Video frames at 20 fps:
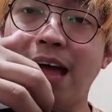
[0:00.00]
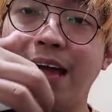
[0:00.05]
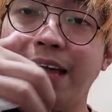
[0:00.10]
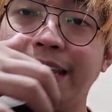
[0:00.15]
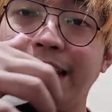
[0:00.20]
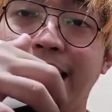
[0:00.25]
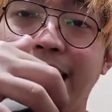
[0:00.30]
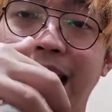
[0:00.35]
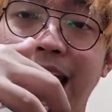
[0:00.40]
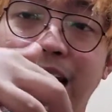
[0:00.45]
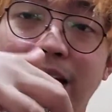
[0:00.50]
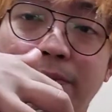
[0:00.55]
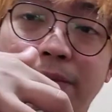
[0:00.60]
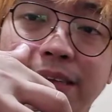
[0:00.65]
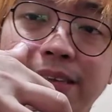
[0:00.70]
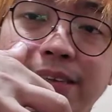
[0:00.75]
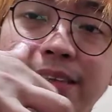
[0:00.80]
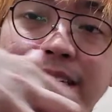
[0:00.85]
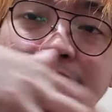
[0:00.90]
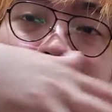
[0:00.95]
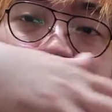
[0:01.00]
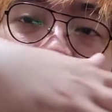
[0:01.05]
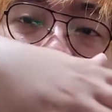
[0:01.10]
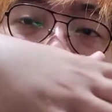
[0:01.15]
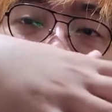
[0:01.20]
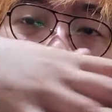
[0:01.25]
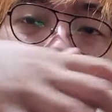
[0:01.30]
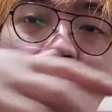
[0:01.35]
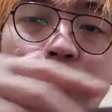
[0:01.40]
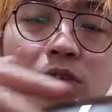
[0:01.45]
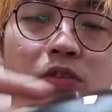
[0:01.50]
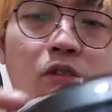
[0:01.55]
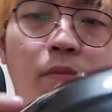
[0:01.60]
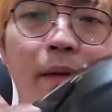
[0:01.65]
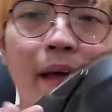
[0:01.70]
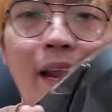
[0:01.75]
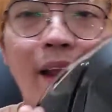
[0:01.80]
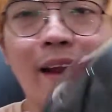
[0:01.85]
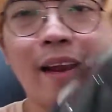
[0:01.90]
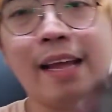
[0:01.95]
hangin na lalabas din dito. So
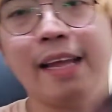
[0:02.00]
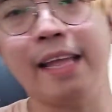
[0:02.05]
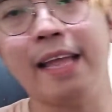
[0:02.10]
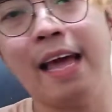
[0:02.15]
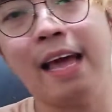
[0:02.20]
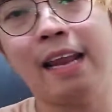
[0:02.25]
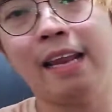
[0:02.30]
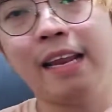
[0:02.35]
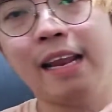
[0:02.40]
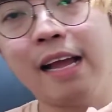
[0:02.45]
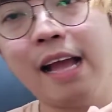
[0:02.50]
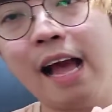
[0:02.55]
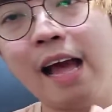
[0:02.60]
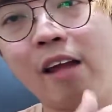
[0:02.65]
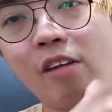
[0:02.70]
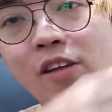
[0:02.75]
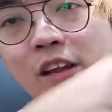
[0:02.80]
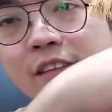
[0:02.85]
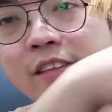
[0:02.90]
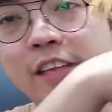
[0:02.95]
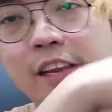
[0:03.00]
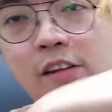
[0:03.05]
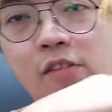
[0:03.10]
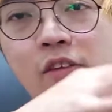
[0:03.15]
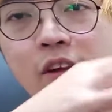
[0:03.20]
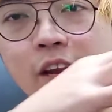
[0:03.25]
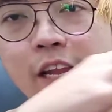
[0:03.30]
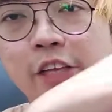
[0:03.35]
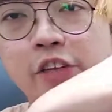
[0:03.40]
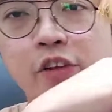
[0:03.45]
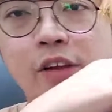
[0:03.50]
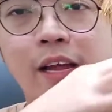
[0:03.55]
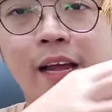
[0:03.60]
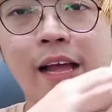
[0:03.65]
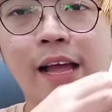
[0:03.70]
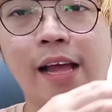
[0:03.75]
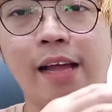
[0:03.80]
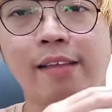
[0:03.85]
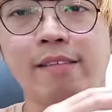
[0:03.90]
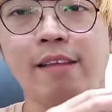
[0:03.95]
parang nangyayari, nagkakaroon ng circulation ng
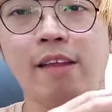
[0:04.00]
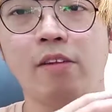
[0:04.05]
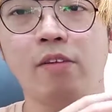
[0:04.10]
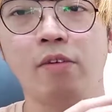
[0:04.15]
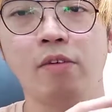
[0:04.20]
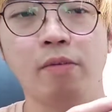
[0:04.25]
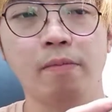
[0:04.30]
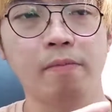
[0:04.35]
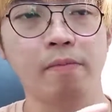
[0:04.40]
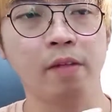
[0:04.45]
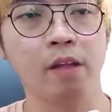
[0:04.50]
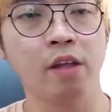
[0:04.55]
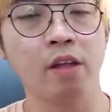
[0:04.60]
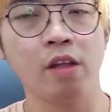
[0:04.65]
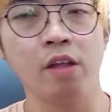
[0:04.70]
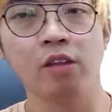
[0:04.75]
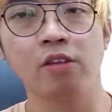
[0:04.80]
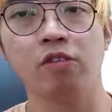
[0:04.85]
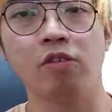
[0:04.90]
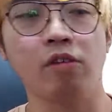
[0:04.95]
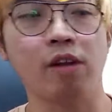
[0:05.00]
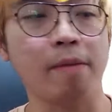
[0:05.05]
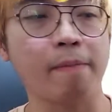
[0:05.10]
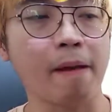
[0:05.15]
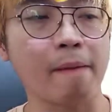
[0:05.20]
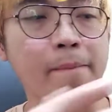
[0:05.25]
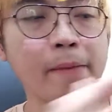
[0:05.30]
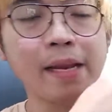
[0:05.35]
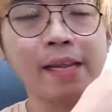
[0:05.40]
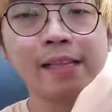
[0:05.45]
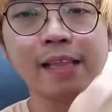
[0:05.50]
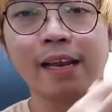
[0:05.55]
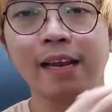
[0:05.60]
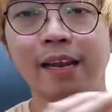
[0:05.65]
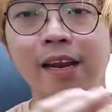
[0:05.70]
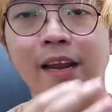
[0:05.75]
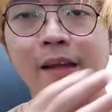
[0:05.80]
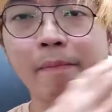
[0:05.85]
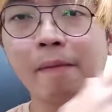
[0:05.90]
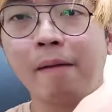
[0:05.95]
hangin sa loob. So napapalitan
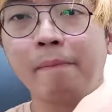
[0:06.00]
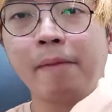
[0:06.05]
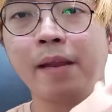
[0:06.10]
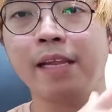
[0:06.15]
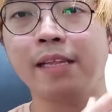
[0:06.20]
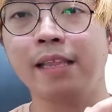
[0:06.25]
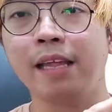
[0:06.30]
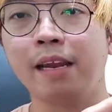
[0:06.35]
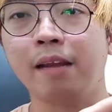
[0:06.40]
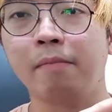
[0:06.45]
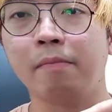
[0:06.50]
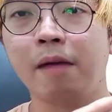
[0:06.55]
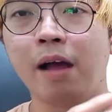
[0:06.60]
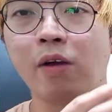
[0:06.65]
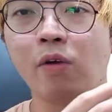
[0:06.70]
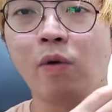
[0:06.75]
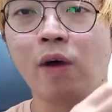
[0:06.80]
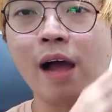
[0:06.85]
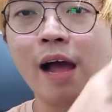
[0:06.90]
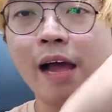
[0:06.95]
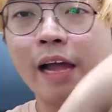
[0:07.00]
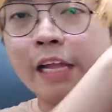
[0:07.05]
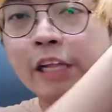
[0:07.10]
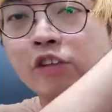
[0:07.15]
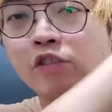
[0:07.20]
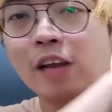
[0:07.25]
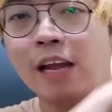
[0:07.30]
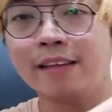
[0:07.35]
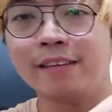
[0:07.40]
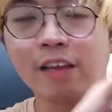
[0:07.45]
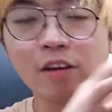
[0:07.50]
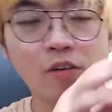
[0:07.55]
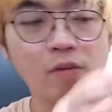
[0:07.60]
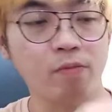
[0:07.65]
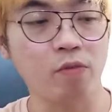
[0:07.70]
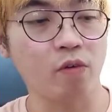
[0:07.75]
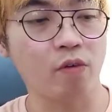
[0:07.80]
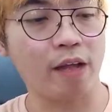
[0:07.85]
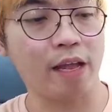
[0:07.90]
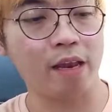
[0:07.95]
ng napapalitan ng bagong hangin yung nasa
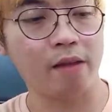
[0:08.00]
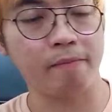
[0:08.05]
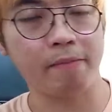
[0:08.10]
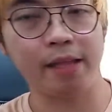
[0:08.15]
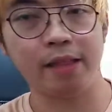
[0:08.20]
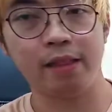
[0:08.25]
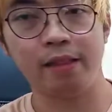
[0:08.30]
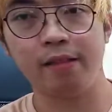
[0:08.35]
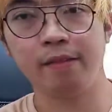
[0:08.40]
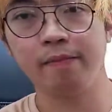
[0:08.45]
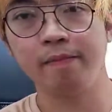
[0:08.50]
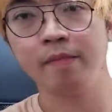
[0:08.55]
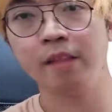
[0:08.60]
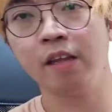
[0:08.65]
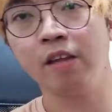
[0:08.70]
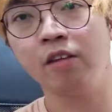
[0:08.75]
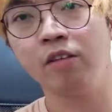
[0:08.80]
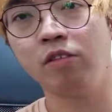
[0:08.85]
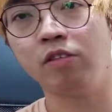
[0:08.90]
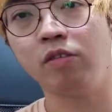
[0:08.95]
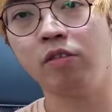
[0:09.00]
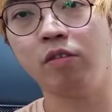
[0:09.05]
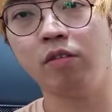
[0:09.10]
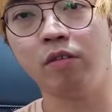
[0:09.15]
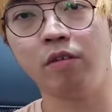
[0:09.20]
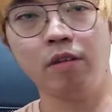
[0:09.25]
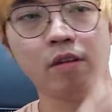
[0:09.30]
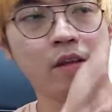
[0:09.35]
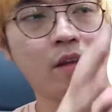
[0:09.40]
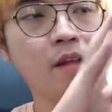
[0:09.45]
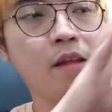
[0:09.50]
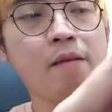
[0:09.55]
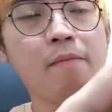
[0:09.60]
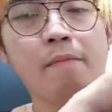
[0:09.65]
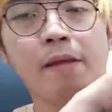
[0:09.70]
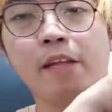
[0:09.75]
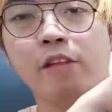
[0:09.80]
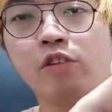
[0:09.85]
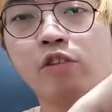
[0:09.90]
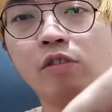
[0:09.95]
loob ng helmet. So
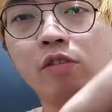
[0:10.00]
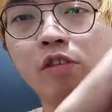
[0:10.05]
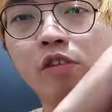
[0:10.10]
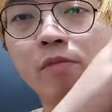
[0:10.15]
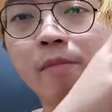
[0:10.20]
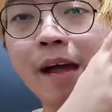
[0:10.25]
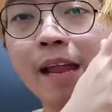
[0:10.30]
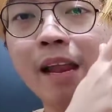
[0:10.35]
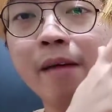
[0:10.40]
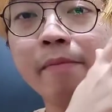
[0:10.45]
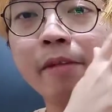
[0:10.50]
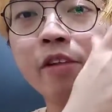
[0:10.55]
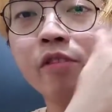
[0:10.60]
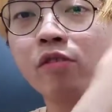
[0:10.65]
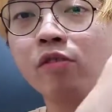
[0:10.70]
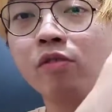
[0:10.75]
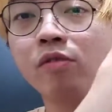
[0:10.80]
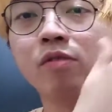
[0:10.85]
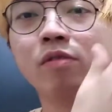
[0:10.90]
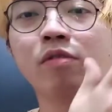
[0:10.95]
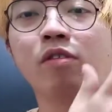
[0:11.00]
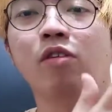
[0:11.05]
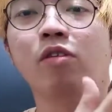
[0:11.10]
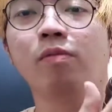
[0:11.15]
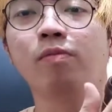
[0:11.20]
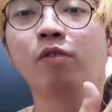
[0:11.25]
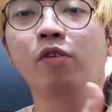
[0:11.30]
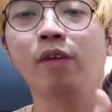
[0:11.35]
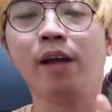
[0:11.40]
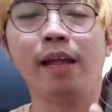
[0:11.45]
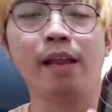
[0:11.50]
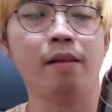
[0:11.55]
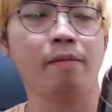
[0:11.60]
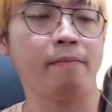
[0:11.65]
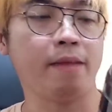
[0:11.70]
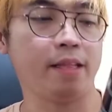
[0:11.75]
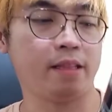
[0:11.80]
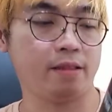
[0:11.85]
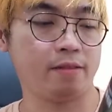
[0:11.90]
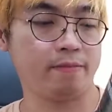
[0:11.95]
medyo lumalamig yung loob ng
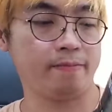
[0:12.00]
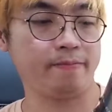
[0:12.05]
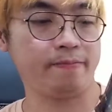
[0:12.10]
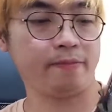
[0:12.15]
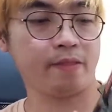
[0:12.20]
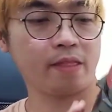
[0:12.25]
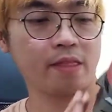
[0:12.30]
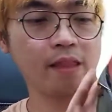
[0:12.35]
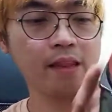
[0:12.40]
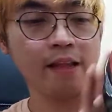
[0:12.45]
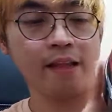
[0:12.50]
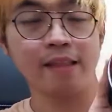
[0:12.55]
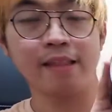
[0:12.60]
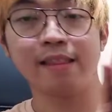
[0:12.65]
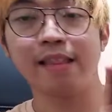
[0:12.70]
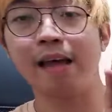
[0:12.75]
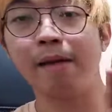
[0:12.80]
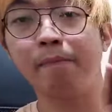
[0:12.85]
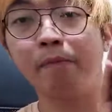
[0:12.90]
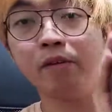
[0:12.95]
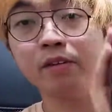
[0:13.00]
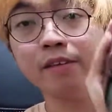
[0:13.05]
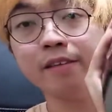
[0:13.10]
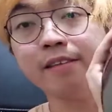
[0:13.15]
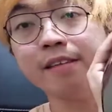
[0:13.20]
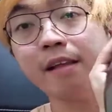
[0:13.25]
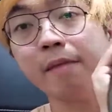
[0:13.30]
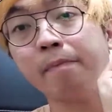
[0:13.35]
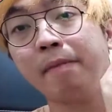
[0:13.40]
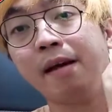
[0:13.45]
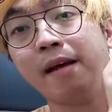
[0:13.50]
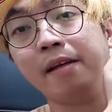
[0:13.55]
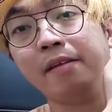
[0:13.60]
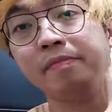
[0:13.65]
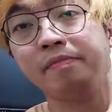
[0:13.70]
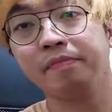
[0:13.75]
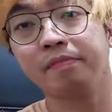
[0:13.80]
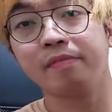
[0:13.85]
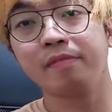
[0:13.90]
helmet. Tapos isa pa,